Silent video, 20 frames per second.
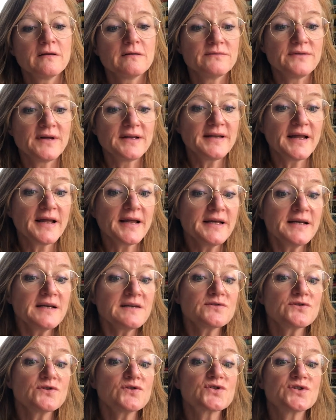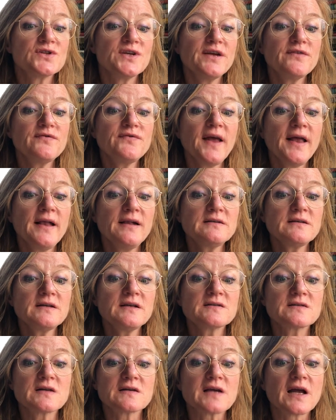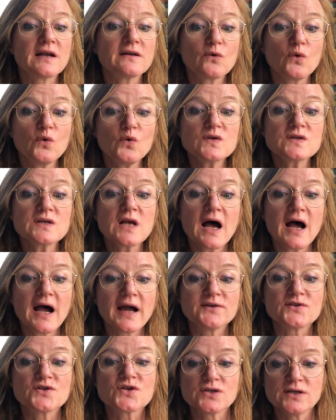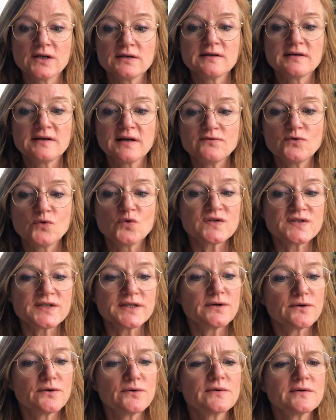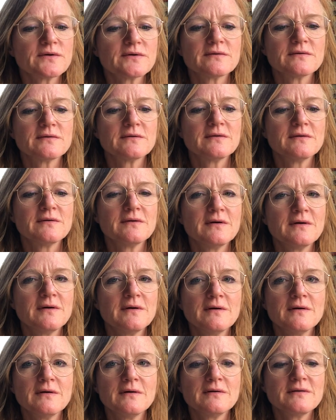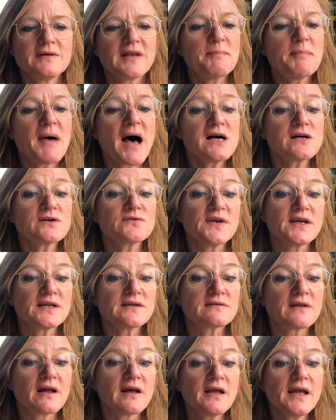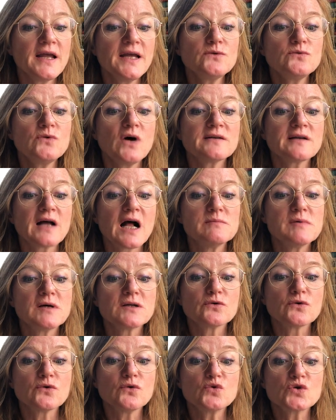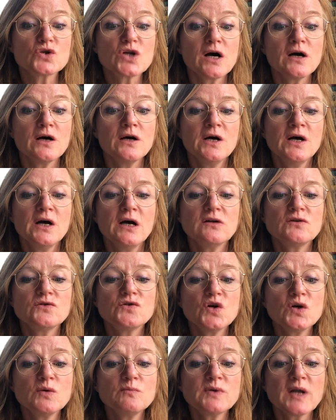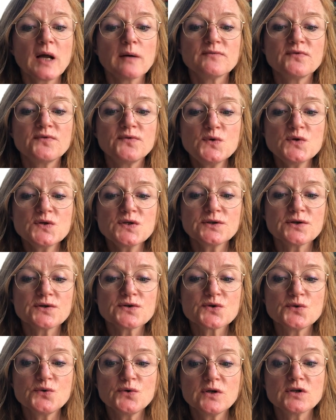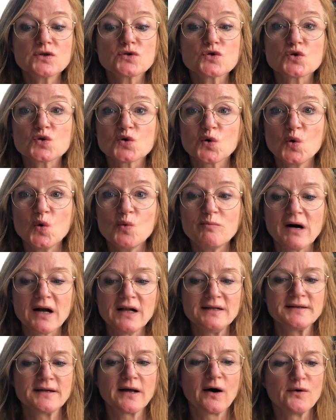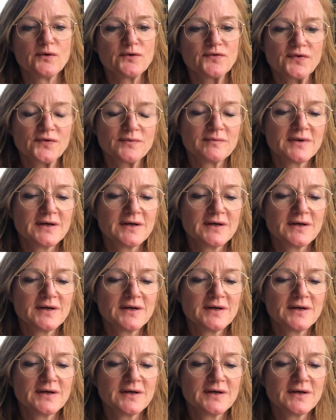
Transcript: Wenn der erste Schnee fällt, ist das ein großer Einschnitt in der Wohnsiedlung. Der Parkwächter Eduard Albert Roja türmt am Fuße des Hügels Strohballen auf.